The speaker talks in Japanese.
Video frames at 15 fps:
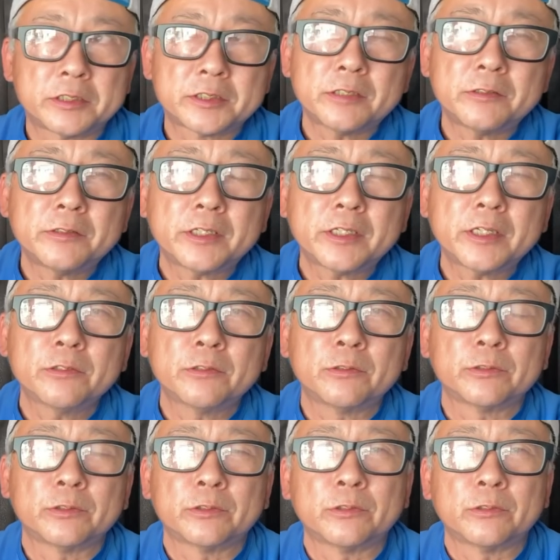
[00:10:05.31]
XRD
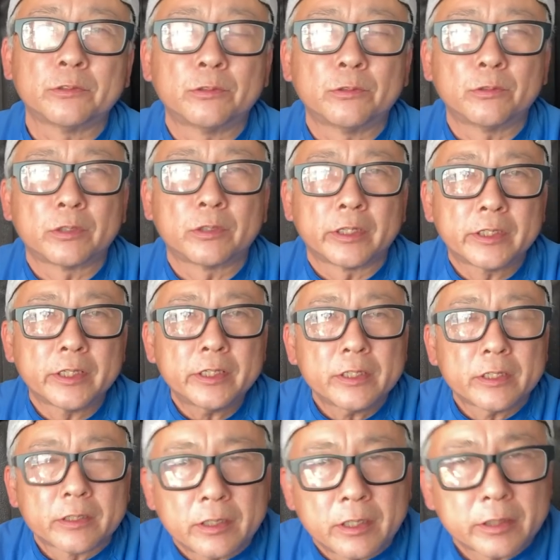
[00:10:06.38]
ケノンの方がや
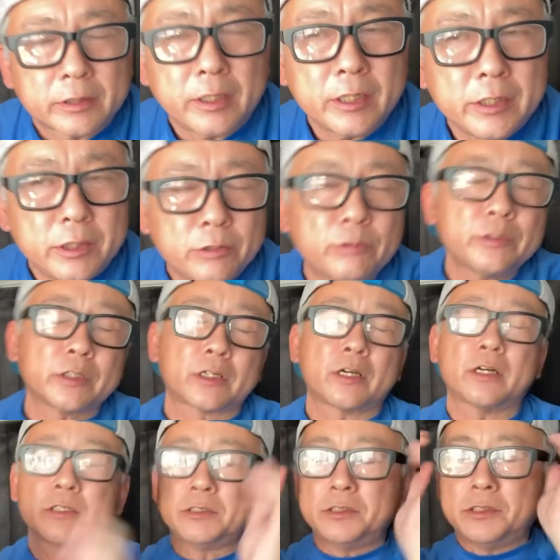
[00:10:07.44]
や硬いように
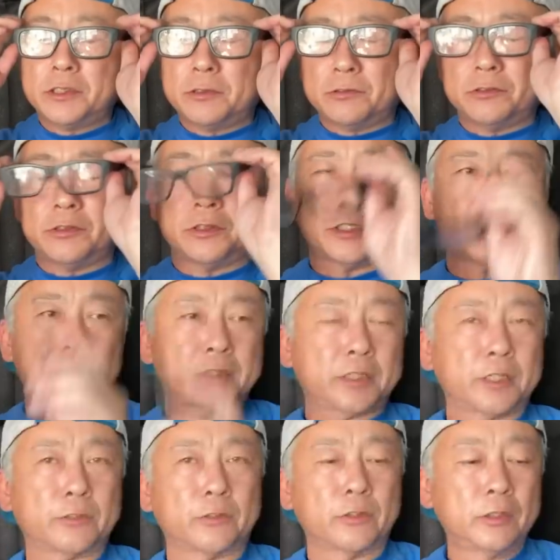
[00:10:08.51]
感じるんです
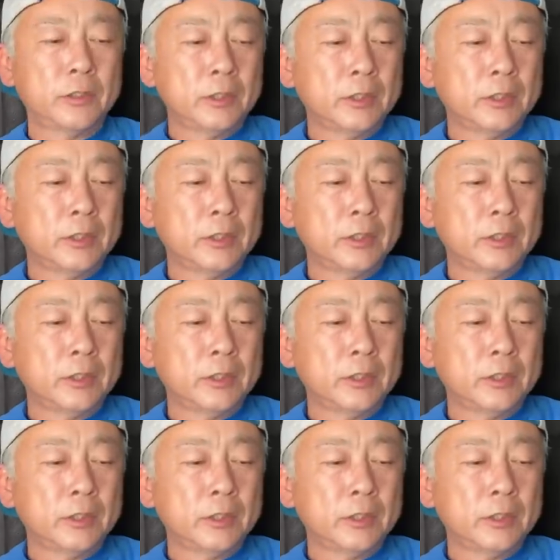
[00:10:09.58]
けど、